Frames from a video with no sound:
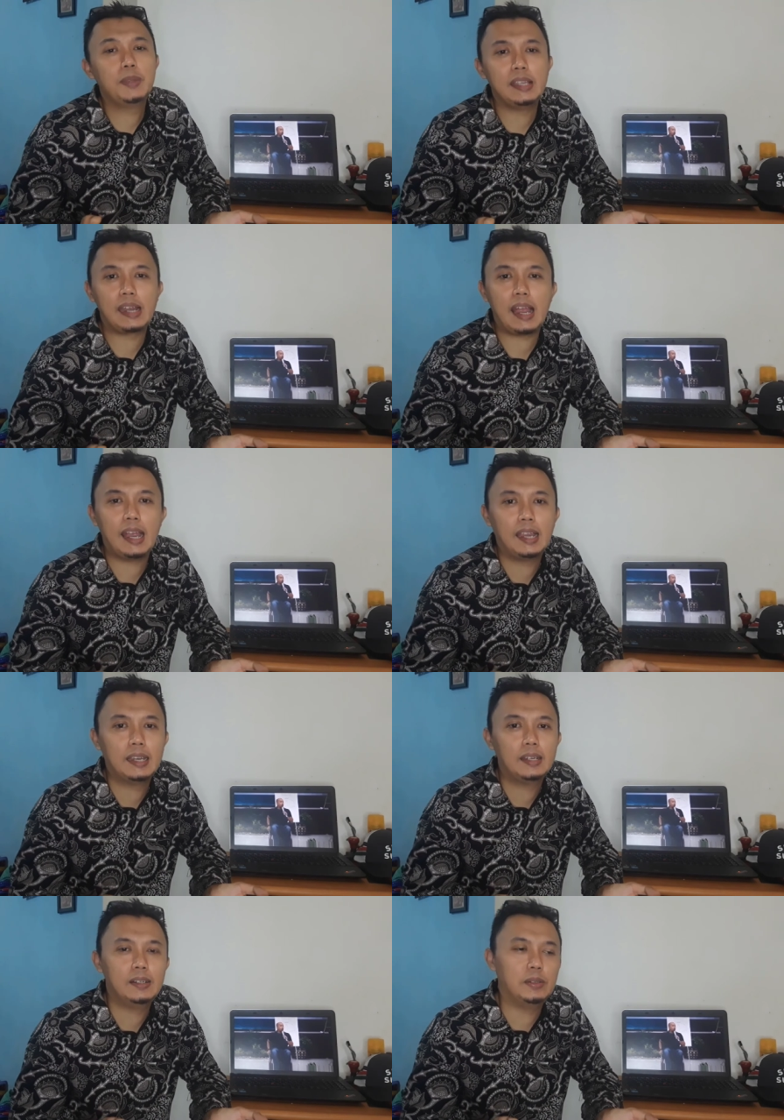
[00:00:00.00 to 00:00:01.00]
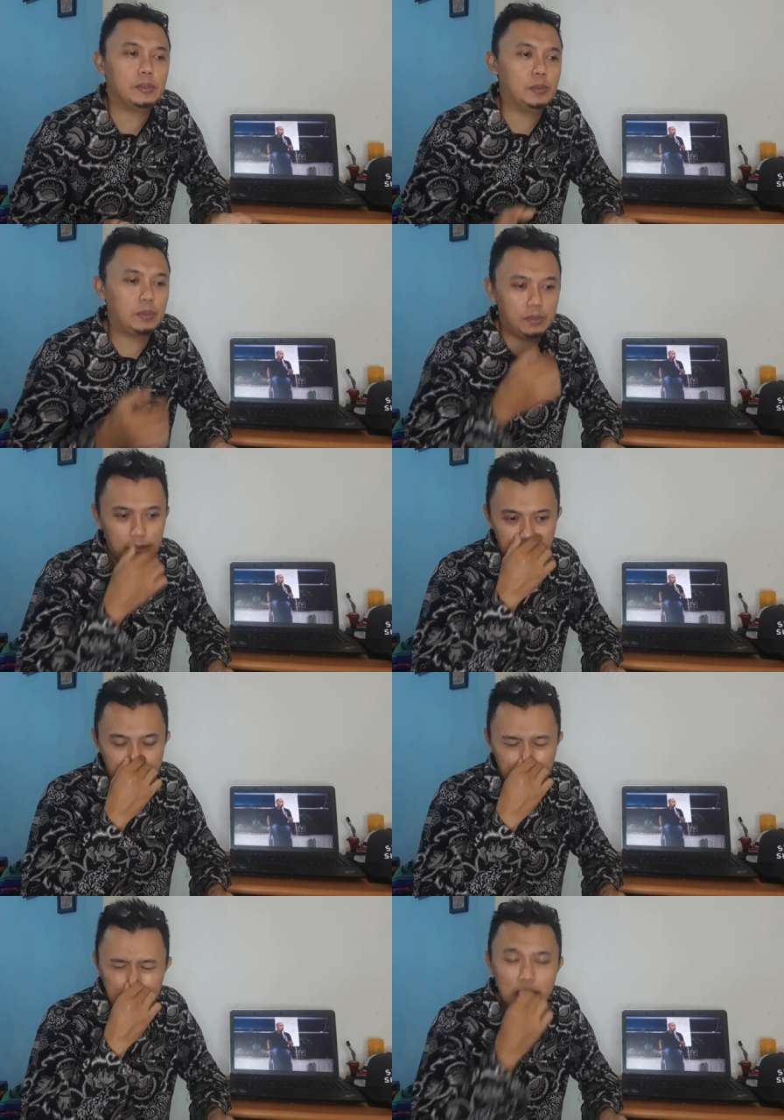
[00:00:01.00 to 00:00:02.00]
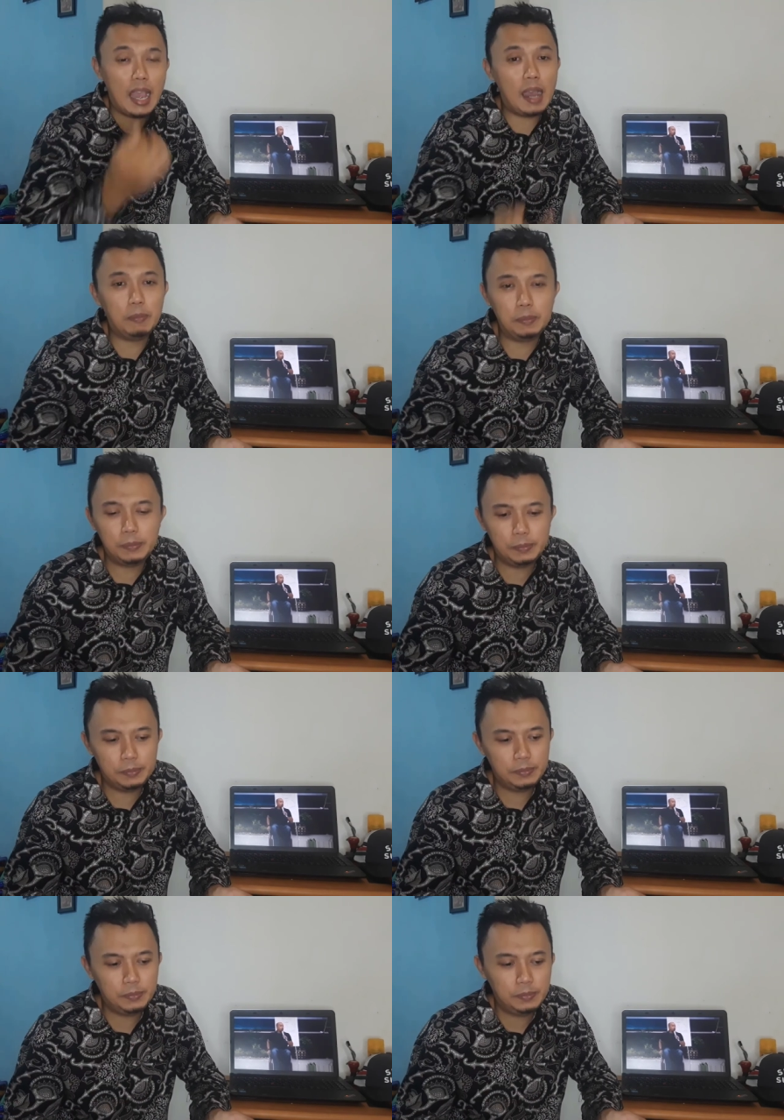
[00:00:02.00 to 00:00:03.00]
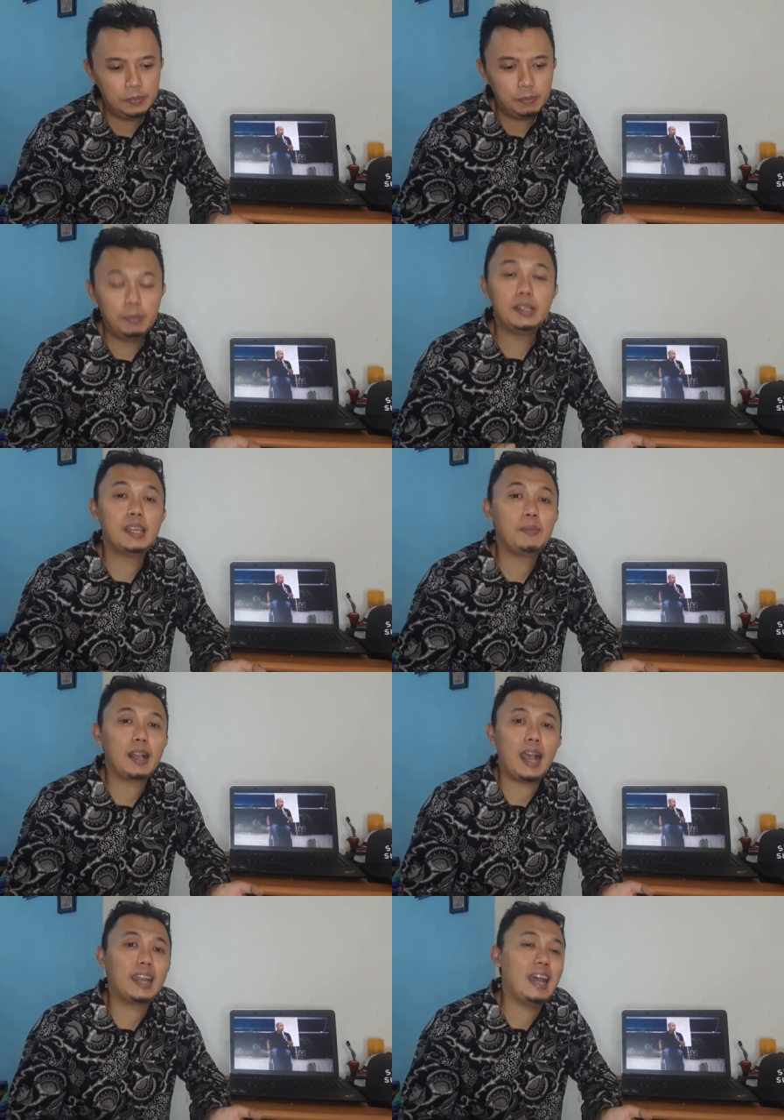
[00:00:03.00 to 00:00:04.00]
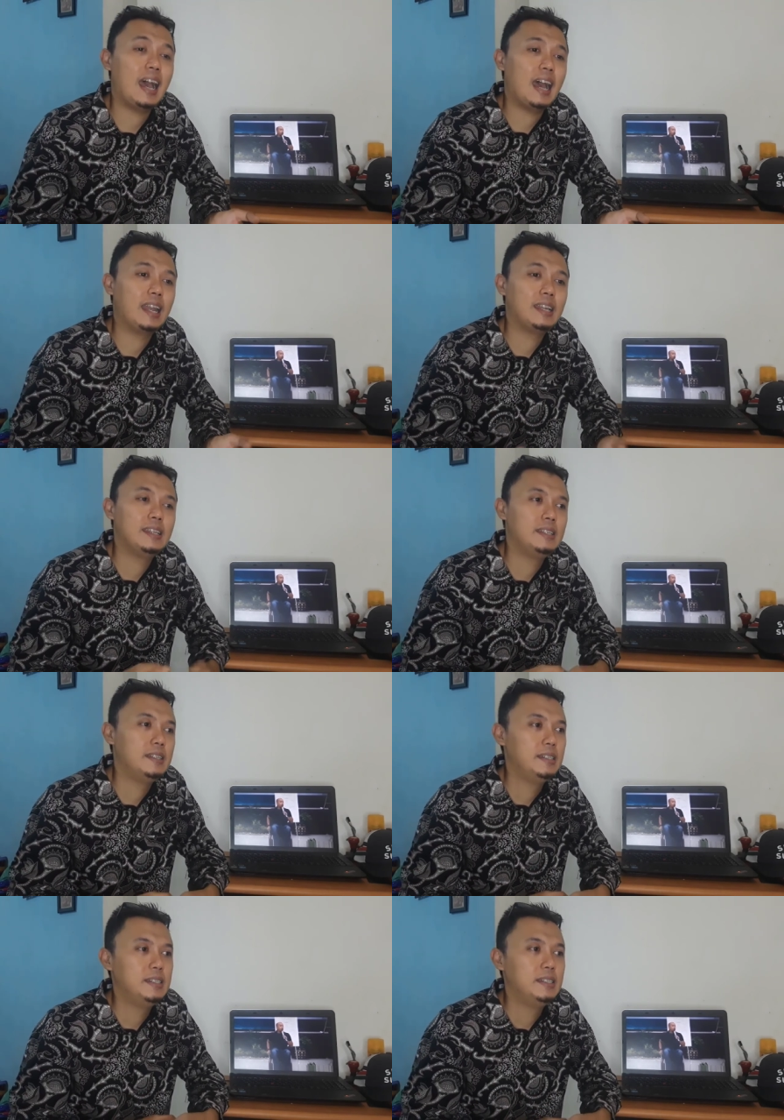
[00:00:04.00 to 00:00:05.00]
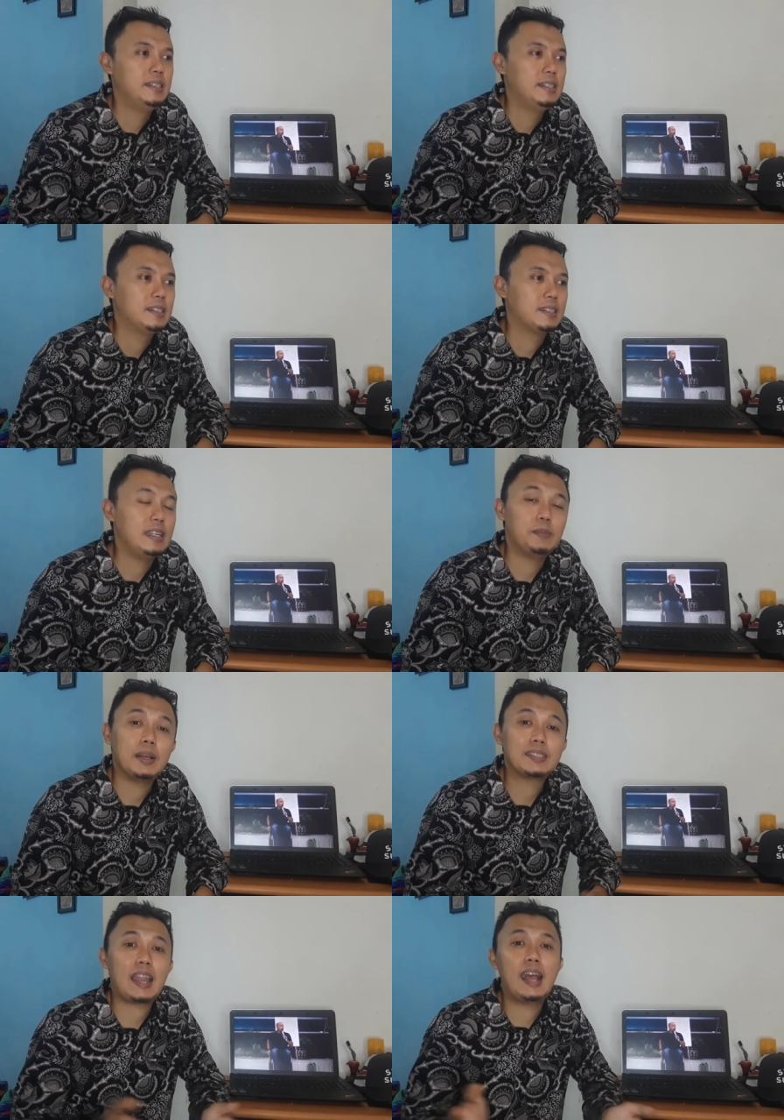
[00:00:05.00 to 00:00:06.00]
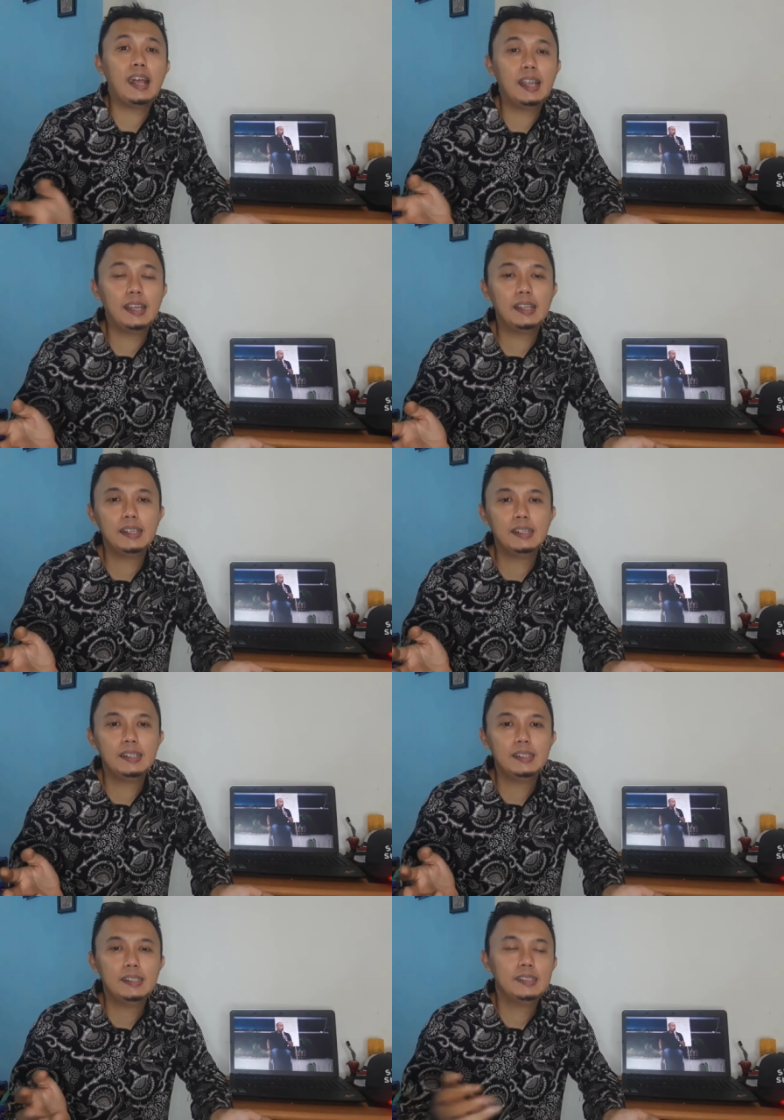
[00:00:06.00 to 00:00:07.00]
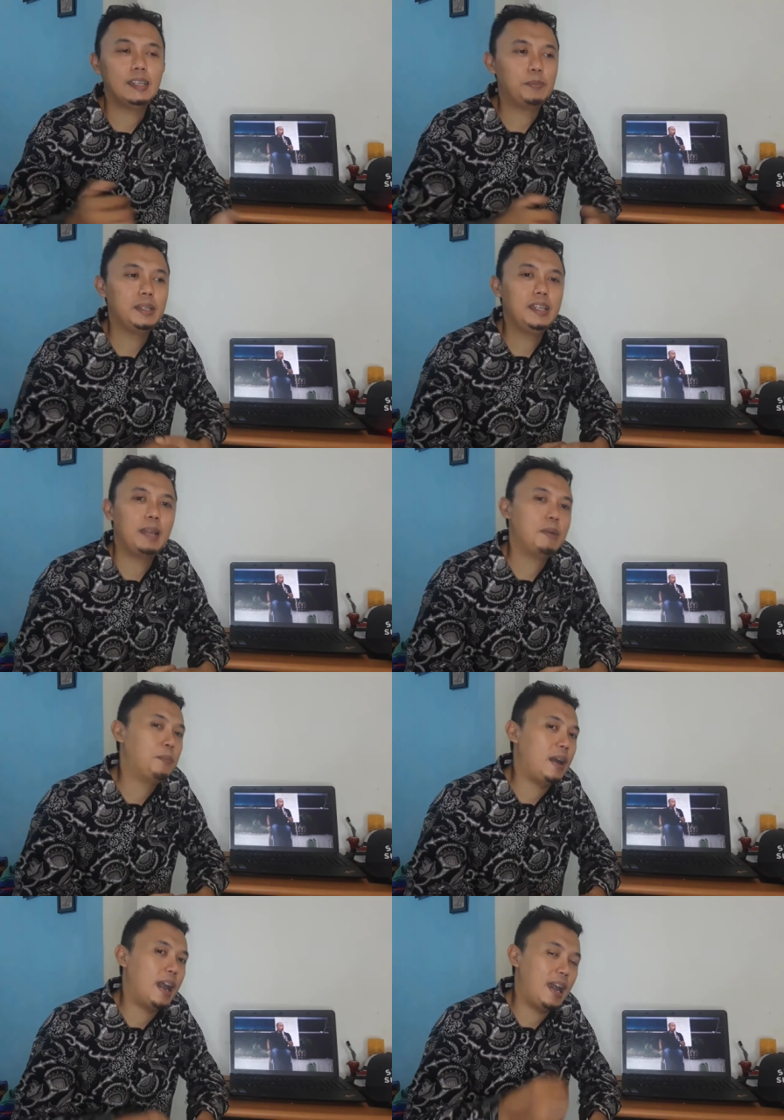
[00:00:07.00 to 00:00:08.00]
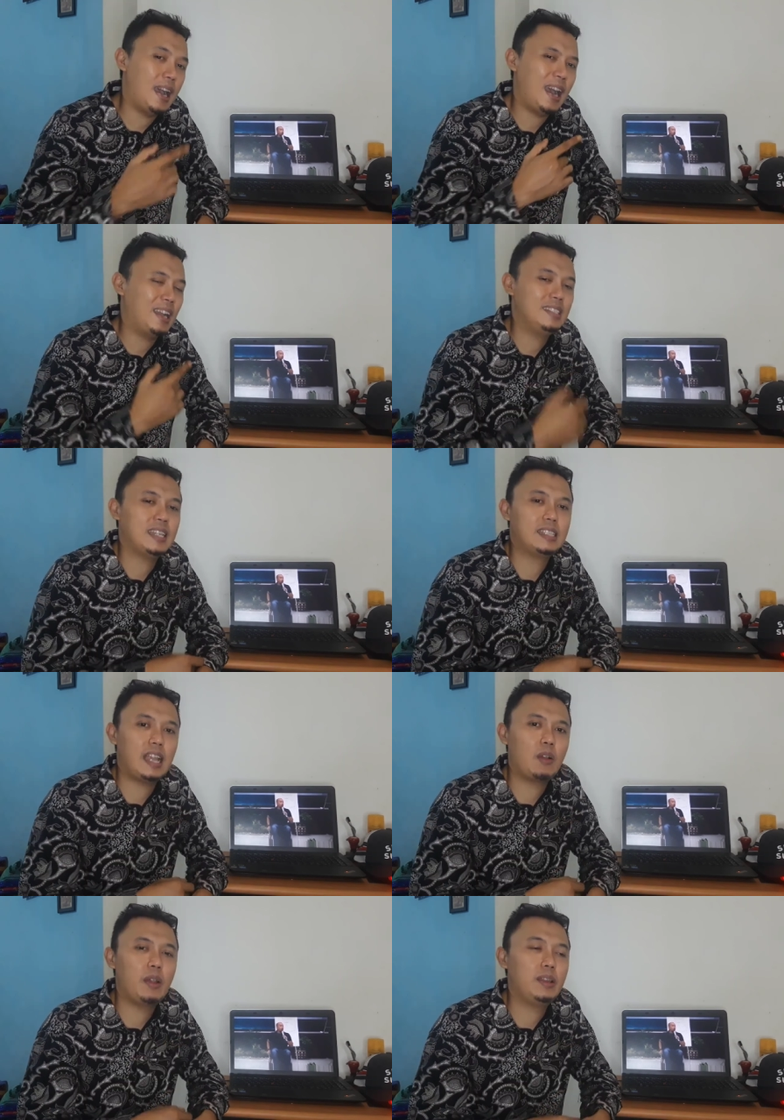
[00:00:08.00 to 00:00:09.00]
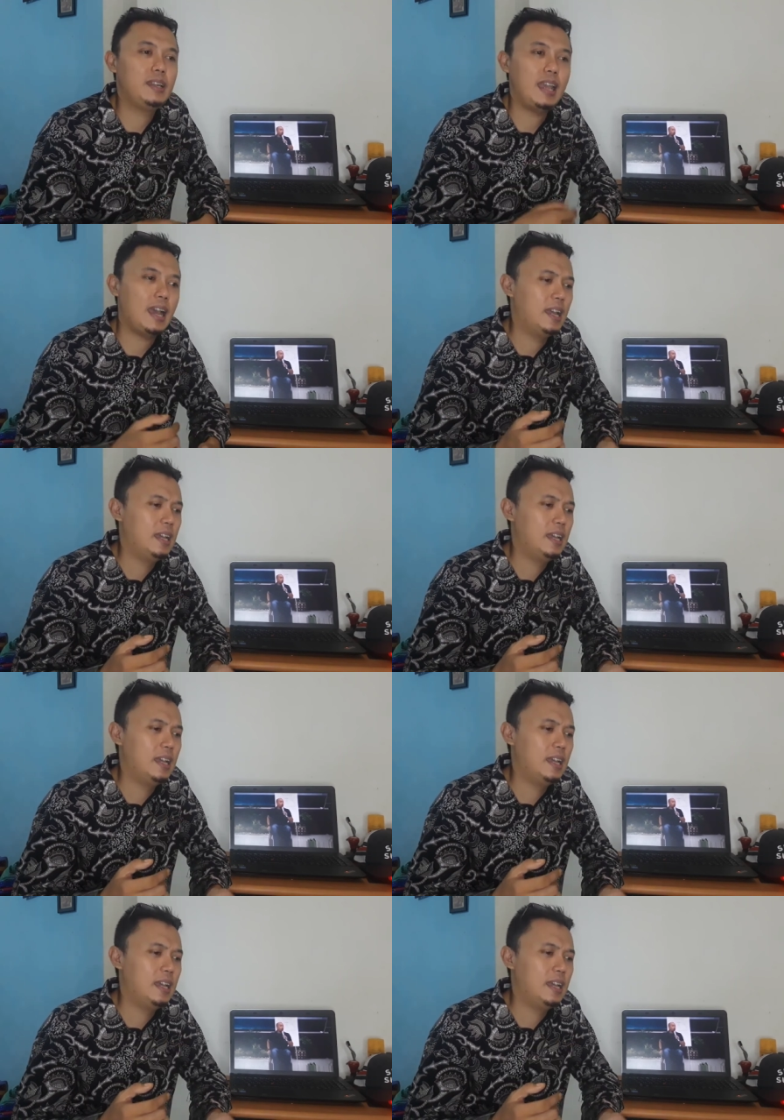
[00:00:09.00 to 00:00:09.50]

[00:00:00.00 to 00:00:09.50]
menyerah untuk diam, menerima keadaan, dan pasrah. Tapi dengan Bapak Andi Santiago ini dia